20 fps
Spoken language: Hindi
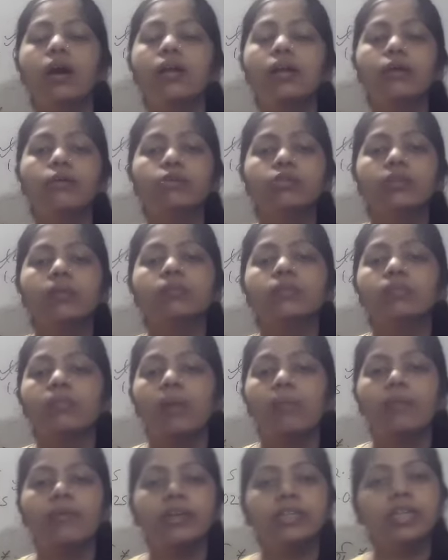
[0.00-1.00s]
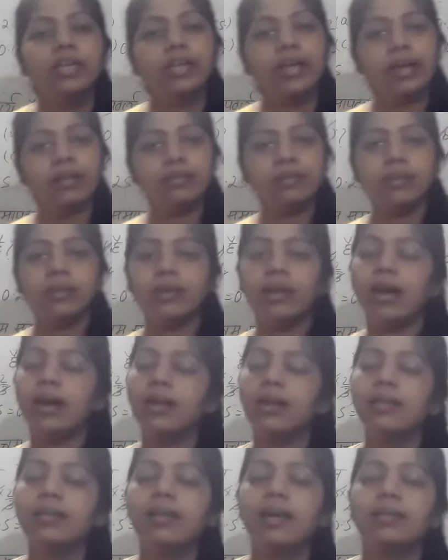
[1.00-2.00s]
का लघुत्तम समापवर्त कैसे
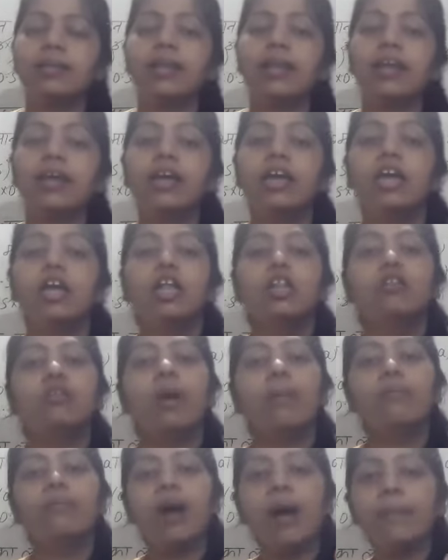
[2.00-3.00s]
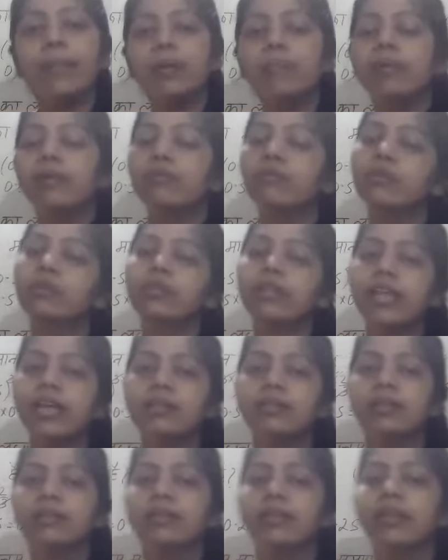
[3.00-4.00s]
निकाला जाता है तो आप वहाँ पर बिल्कुल
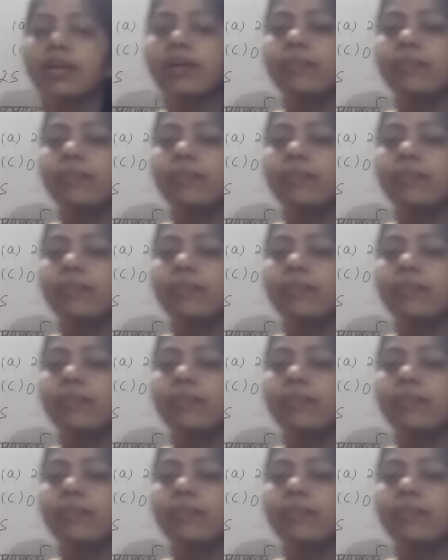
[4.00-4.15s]
देख सकते